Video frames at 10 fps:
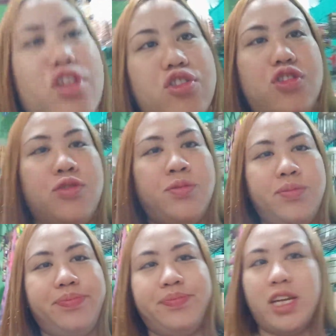ito yung
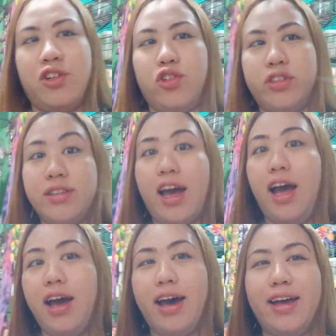ano ko
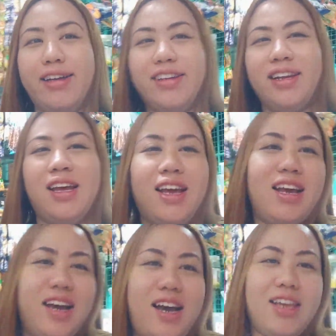tindahan
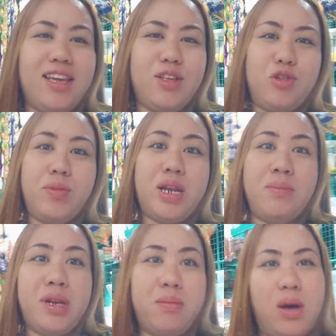ayan so
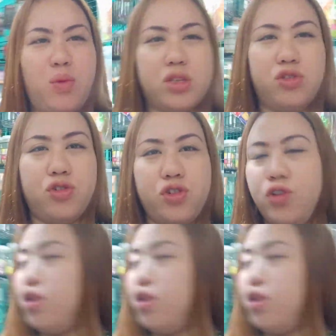marami ng bawas doon oh.